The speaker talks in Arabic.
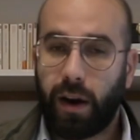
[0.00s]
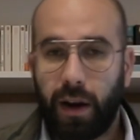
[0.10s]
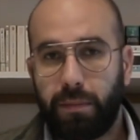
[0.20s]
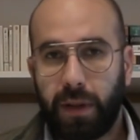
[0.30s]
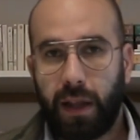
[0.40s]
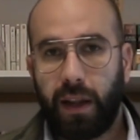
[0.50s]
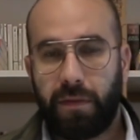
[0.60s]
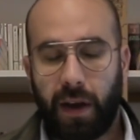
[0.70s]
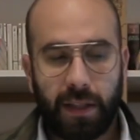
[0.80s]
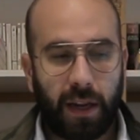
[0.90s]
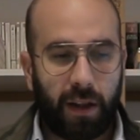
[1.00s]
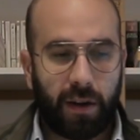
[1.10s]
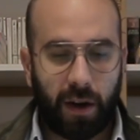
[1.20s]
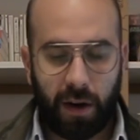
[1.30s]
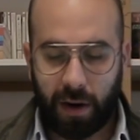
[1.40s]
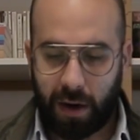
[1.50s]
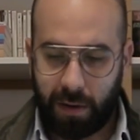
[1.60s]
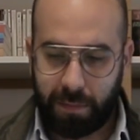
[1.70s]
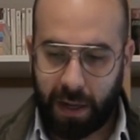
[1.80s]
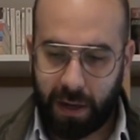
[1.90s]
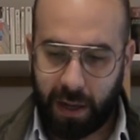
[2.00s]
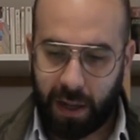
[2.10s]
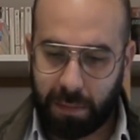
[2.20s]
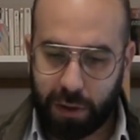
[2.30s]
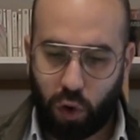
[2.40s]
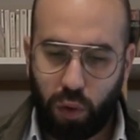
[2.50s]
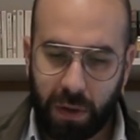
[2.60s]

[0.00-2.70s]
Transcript: اللبناني فهيدا العقار اللبناني مدعوم